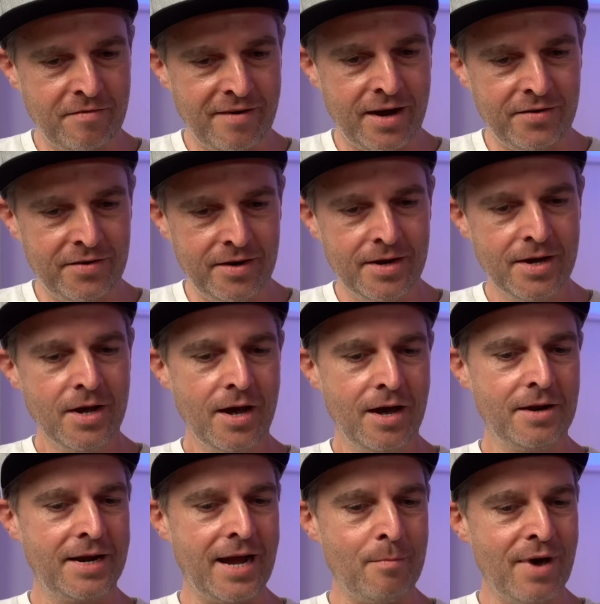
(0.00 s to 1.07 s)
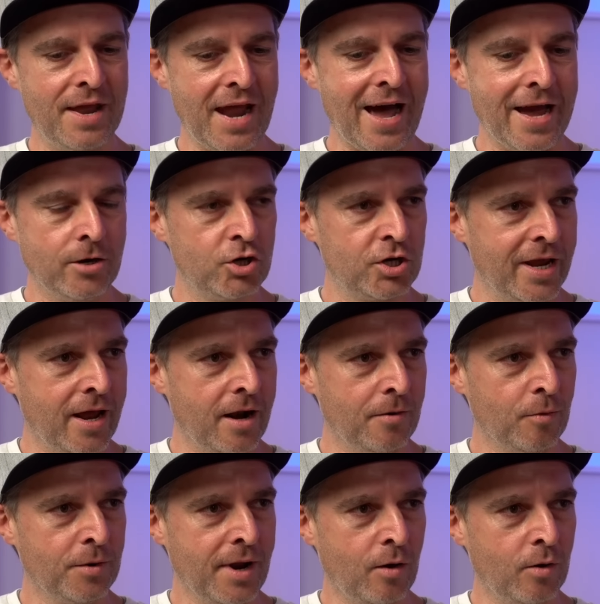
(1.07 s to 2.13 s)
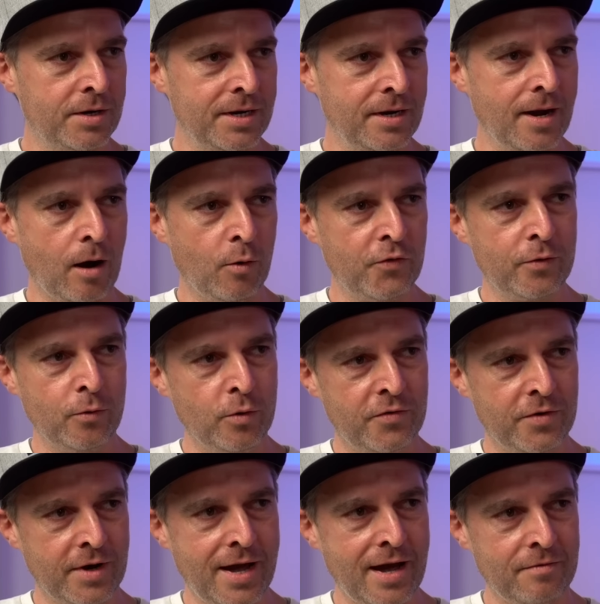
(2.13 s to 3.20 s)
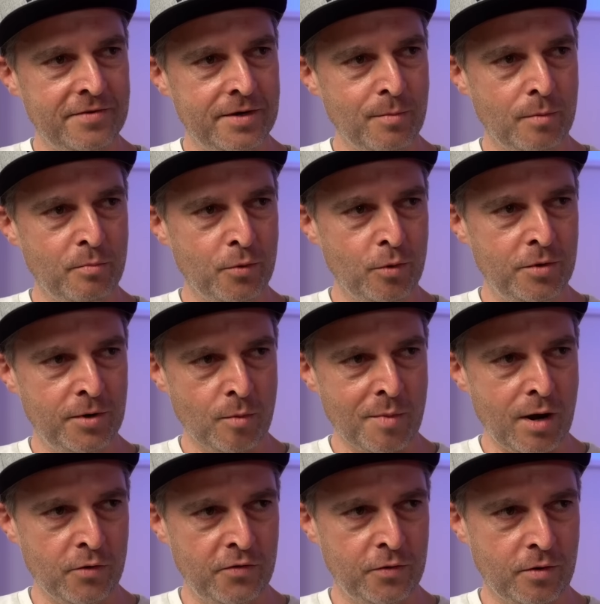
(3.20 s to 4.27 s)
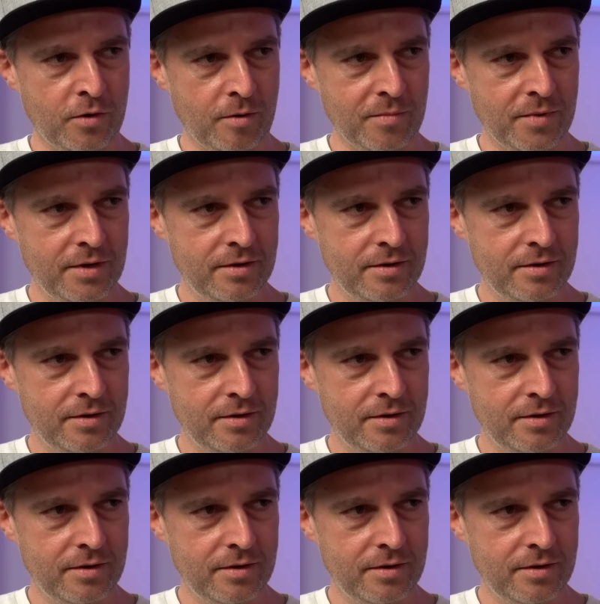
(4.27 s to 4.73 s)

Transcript: quasi, kann man einstellen und auch die Auslösekraft, die man benötigt, um rauszukommen.